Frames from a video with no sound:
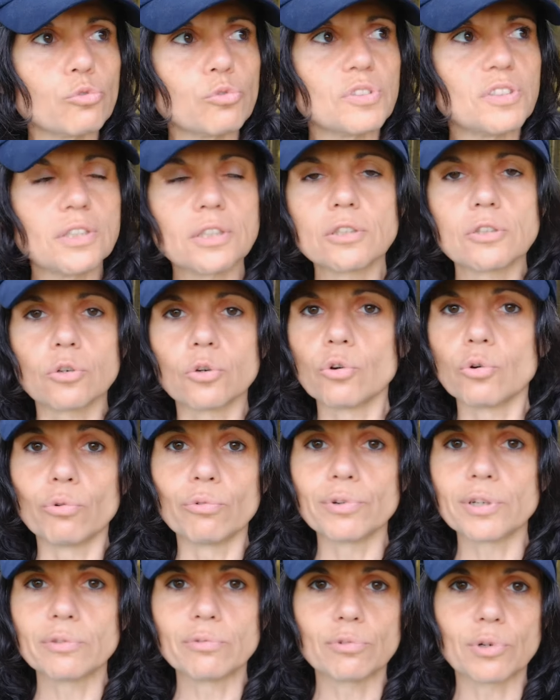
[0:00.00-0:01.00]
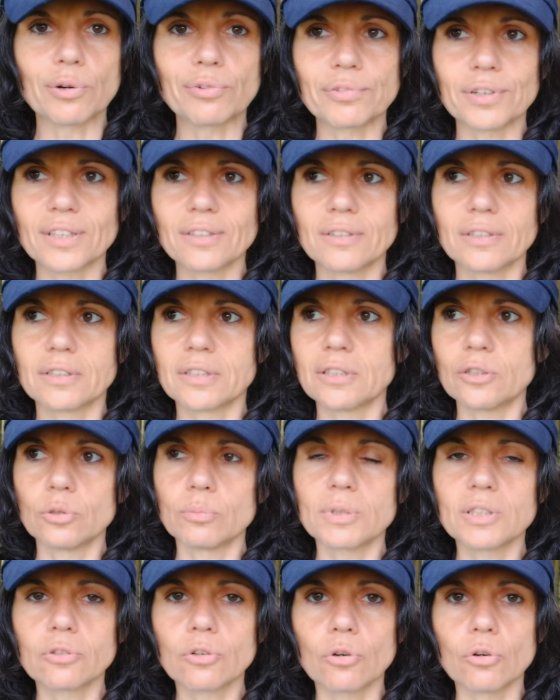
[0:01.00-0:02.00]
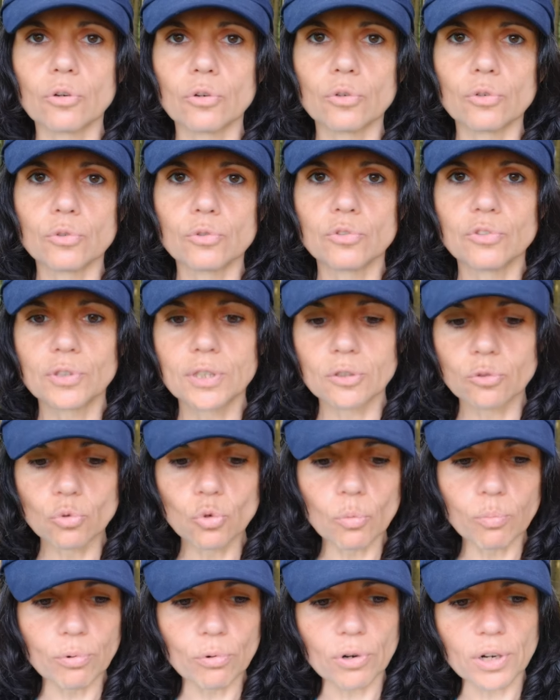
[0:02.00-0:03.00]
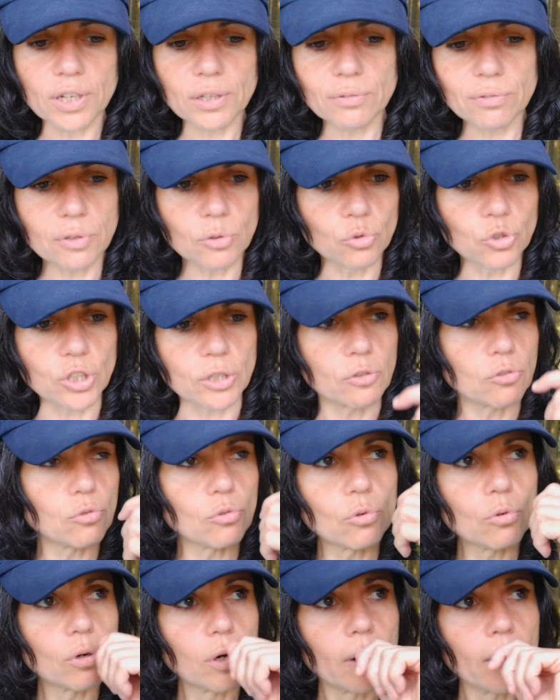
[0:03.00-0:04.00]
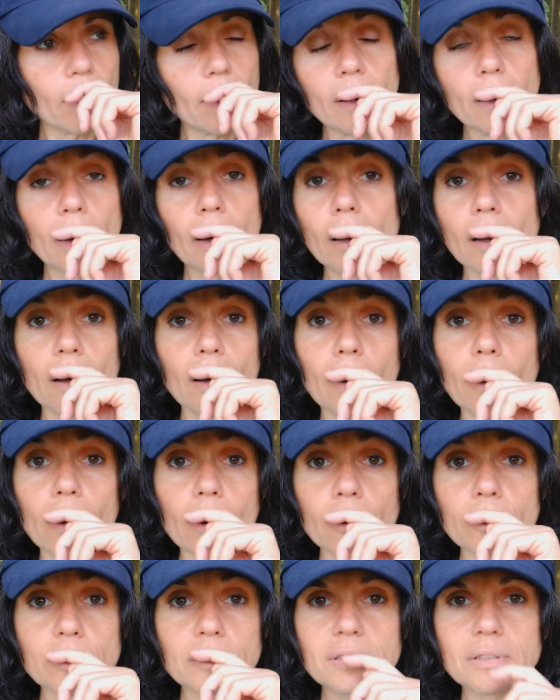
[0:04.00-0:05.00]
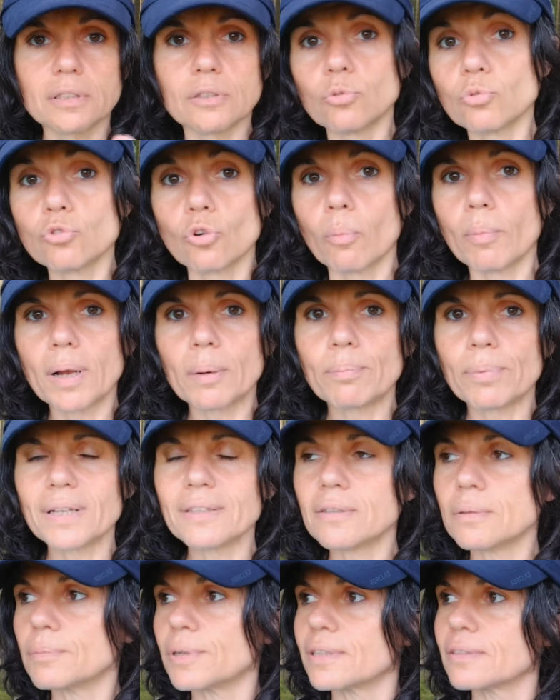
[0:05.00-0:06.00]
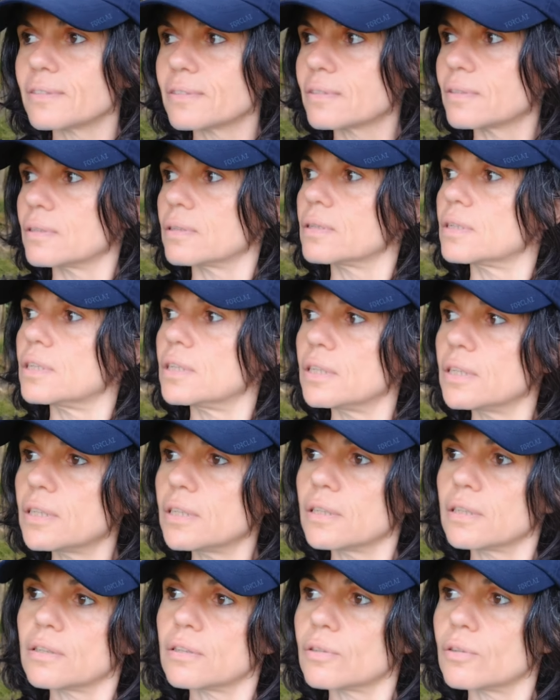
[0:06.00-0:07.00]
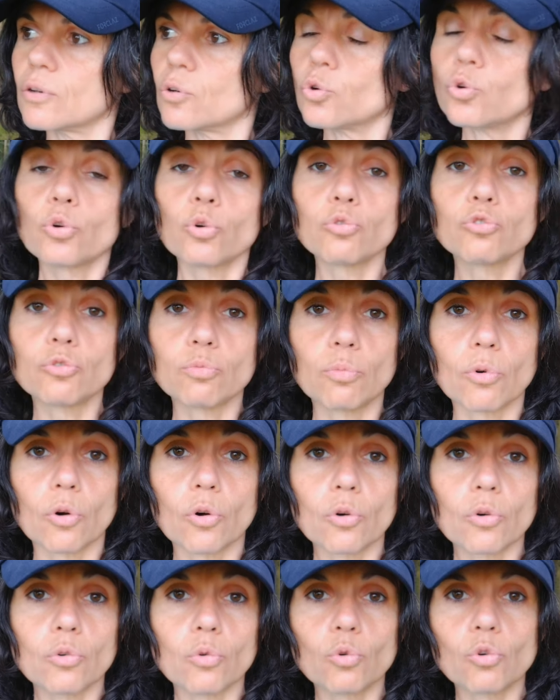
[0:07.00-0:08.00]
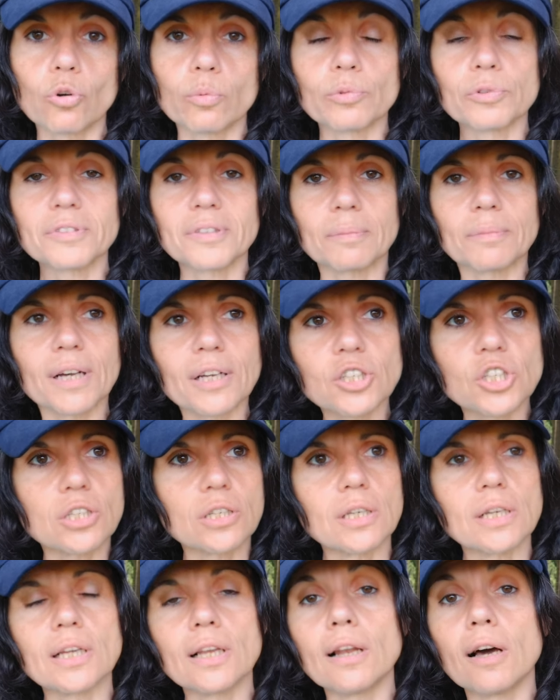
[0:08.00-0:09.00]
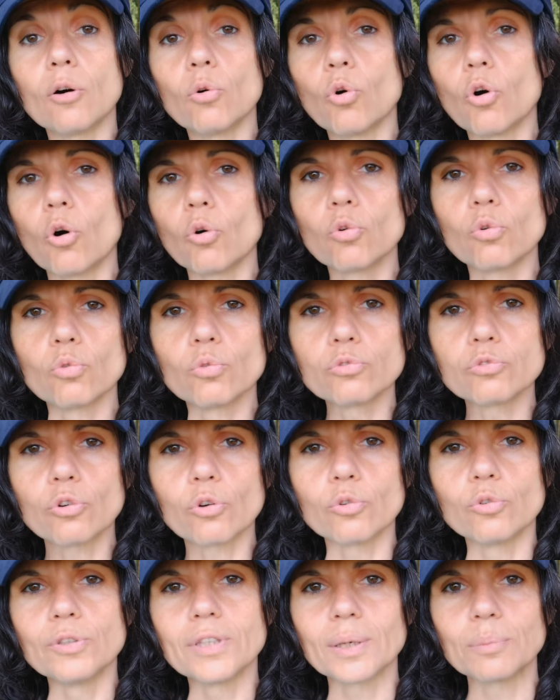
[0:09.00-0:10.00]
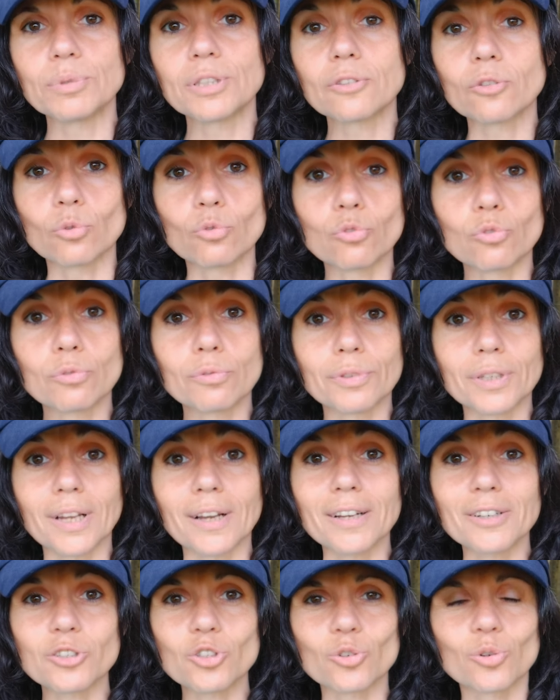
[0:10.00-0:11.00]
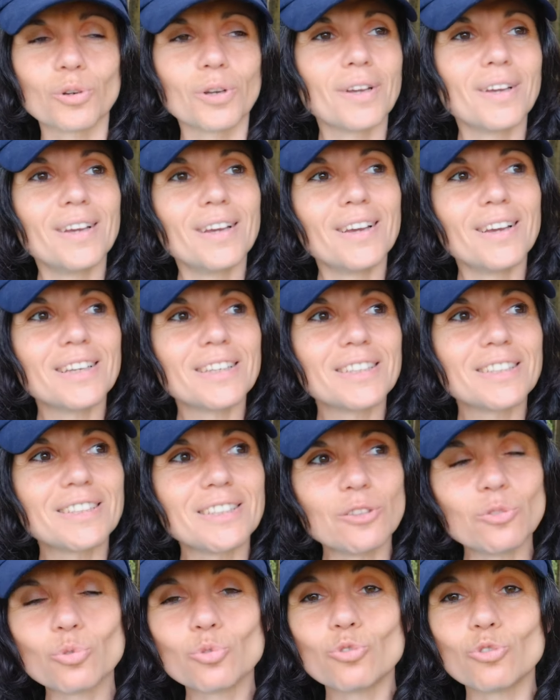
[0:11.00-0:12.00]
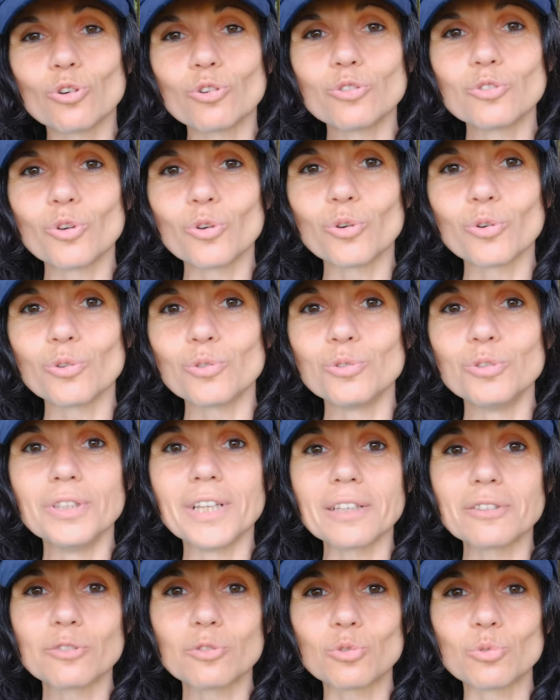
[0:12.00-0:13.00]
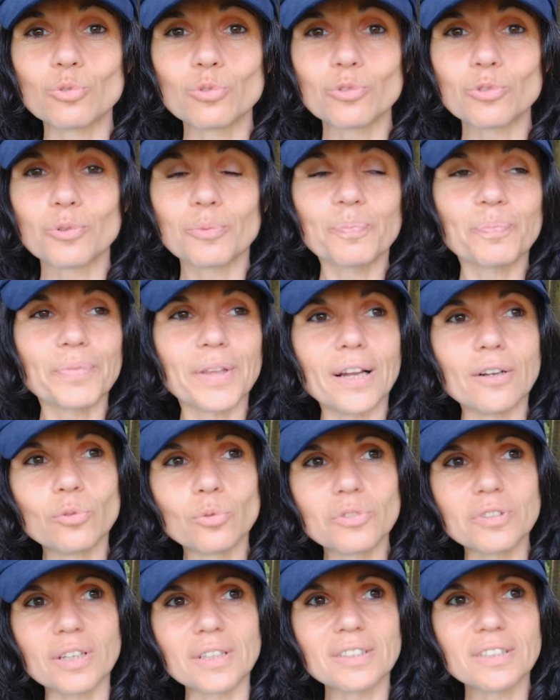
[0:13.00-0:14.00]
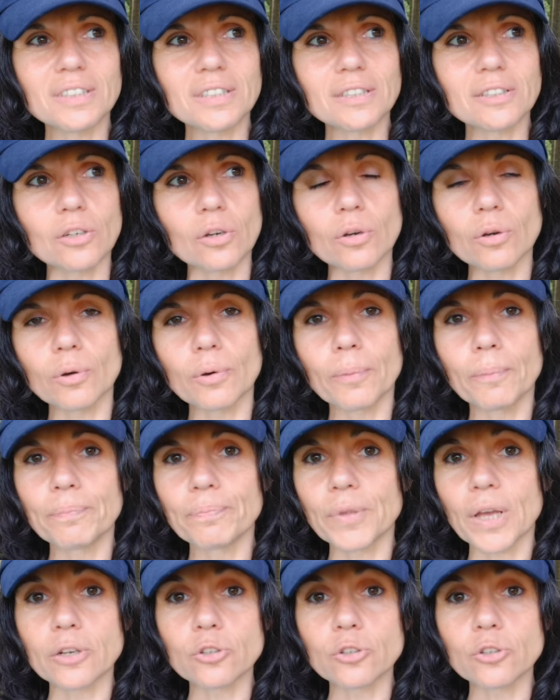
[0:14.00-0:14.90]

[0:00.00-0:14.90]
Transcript: se dit qu'on va devoir faire des kilomètres euh, de détour pour arriver au château, euh, ce qui nous emballe pas des masses. Et heureusement, on commence à marcher et là, on rencontre une habitante du village qui nous donne une astuce elle nous indique euh,